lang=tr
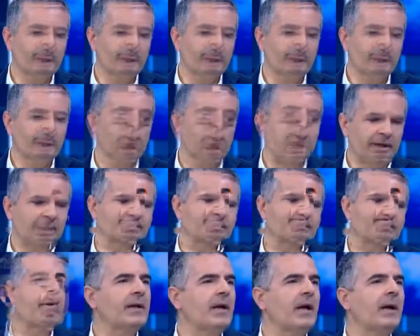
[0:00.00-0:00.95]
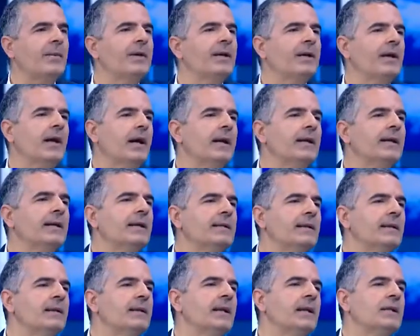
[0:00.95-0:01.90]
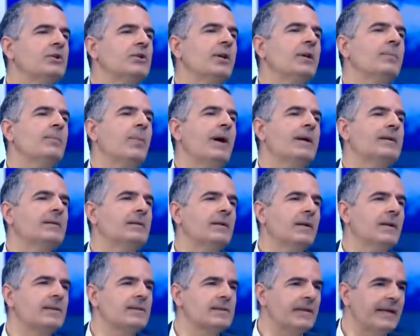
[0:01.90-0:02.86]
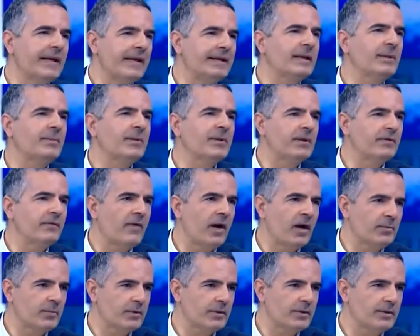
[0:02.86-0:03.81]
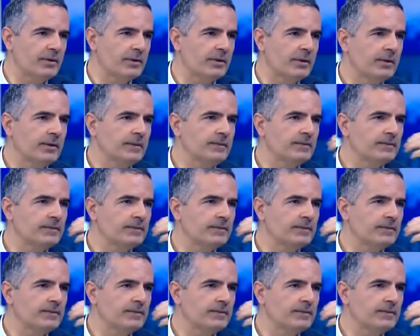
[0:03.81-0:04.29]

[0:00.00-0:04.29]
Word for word: noktalarda beraber hareket edilecek partiler arasında HDP'de var mıdır? Şimdi